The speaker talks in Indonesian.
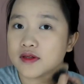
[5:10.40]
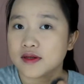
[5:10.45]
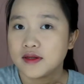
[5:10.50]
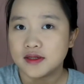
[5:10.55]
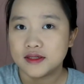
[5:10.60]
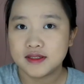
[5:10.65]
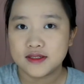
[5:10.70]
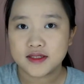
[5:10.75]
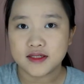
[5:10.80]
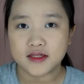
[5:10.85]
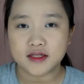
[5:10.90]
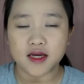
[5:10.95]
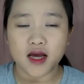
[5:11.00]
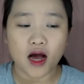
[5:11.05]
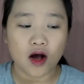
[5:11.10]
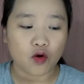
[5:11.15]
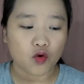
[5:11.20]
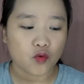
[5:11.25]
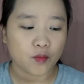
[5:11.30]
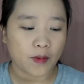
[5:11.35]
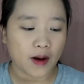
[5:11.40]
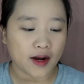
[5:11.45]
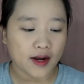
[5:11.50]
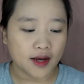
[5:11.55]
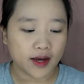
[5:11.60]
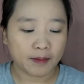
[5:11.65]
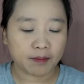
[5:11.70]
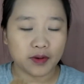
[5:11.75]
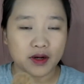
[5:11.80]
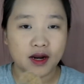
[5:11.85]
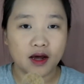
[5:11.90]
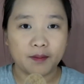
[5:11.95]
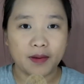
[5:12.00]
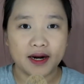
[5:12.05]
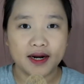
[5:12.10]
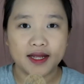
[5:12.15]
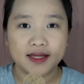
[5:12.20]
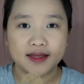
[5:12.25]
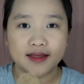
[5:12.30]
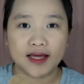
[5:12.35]
Di sini aku pakai bedak
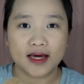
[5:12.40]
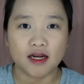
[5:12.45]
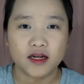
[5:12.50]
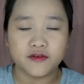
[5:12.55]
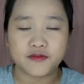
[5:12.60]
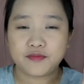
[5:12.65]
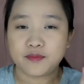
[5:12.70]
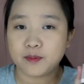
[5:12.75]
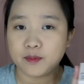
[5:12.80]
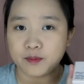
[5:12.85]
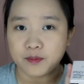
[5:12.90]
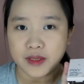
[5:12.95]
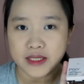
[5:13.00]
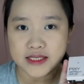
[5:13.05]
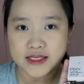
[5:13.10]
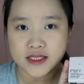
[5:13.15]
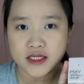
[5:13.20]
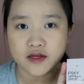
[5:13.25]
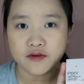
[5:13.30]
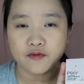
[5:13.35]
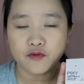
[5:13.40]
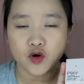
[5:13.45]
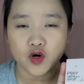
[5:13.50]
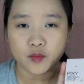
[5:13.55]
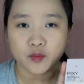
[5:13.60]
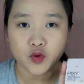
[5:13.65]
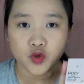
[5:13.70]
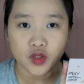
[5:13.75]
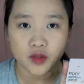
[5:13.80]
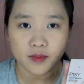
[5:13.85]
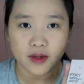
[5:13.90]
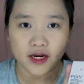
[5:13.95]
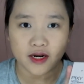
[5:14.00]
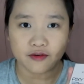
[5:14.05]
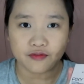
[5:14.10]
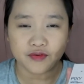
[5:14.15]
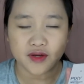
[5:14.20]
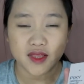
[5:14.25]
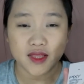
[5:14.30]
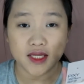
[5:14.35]
padat dari Pixie for Beauty
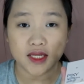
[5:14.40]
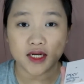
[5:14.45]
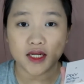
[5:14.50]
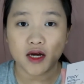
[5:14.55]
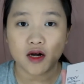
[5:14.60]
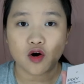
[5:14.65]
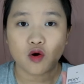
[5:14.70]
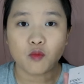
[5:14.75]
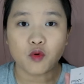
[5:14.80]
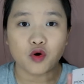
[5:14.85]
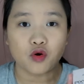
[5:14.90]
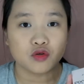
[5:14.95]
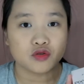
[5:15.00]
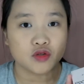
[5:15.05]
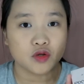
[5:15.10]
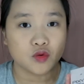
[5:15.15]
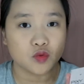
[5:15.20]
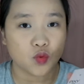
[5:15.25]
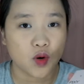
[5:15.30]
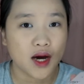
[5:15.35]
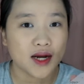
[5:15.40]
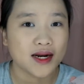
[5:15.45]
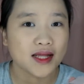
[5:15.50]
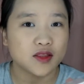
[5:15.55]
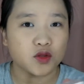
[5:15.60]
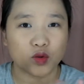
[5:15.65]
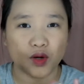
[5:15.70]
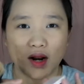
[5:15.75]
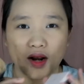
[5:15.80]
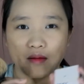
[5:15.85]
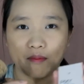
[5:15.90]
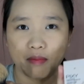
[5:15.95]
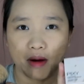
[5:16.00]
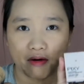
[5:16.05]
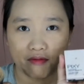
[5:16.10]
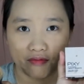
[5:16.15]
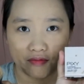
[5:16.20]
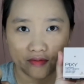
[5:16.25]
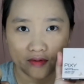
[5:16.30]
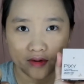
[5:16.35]
Benefit. Ini yang nomor 02 Natural buff